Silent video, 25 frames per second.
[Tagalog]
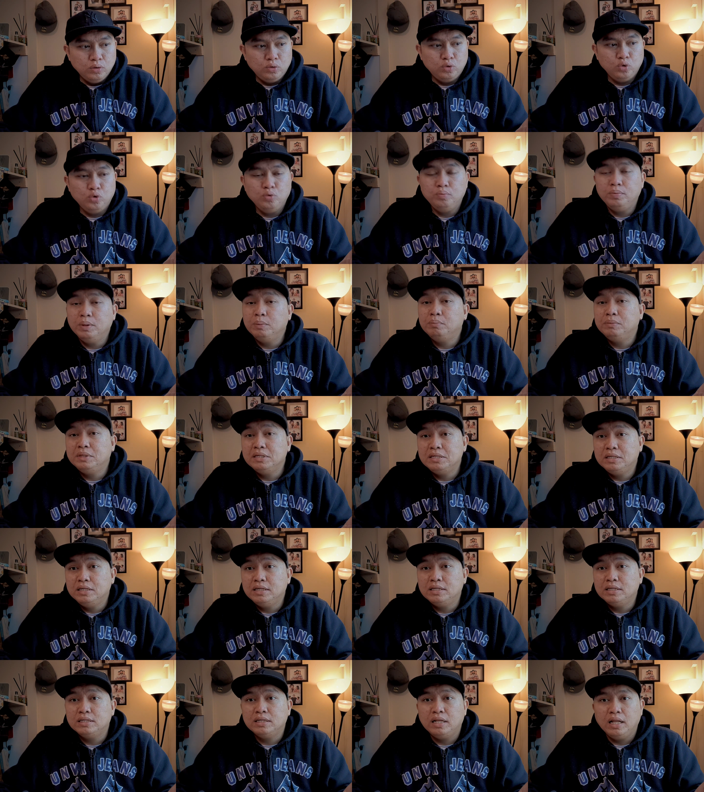
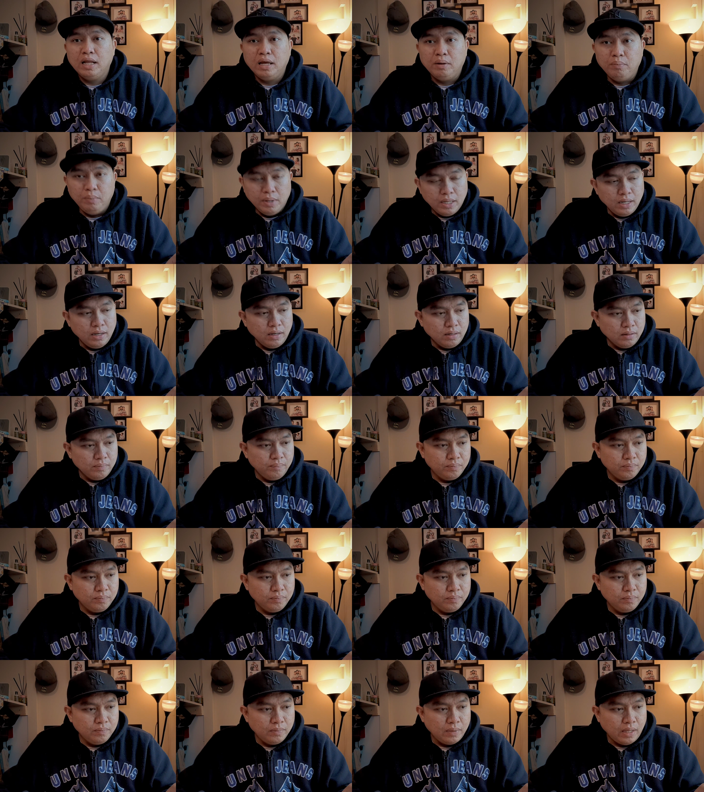256 level
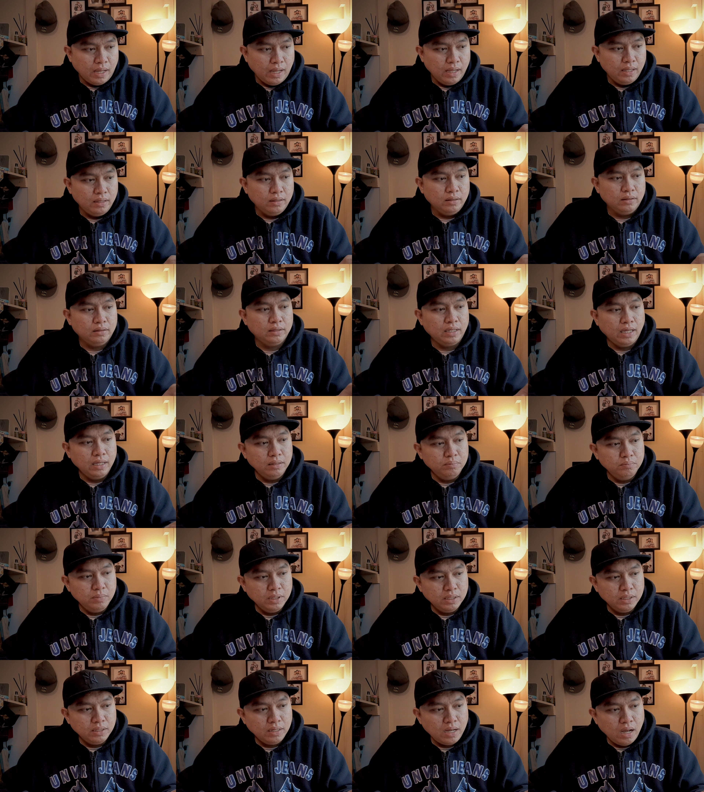and
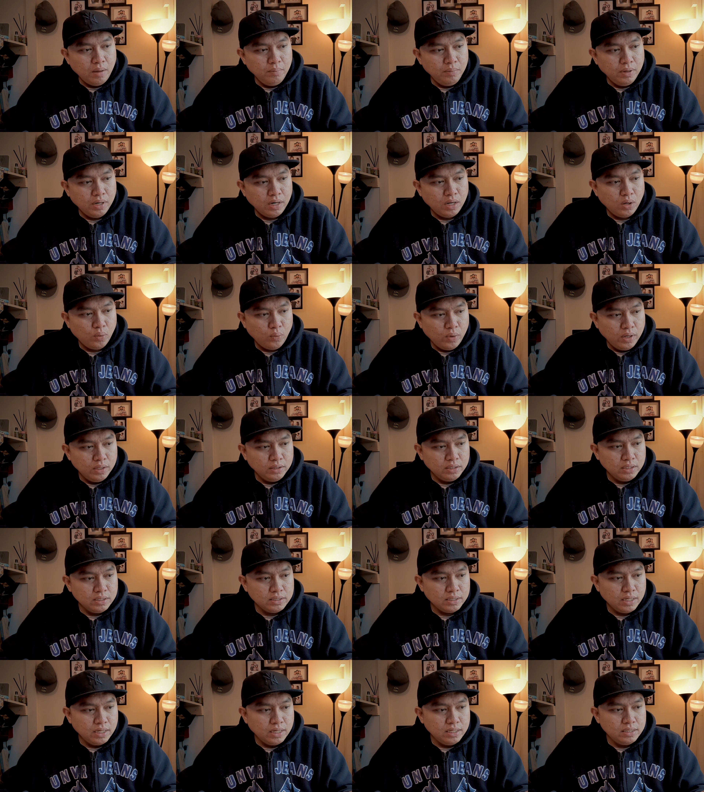10 bit camera
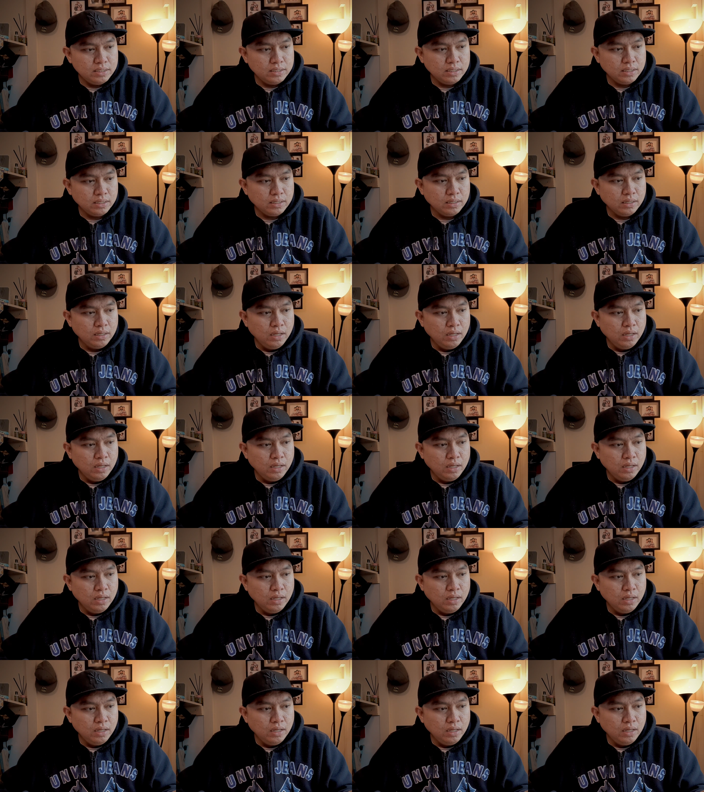quantize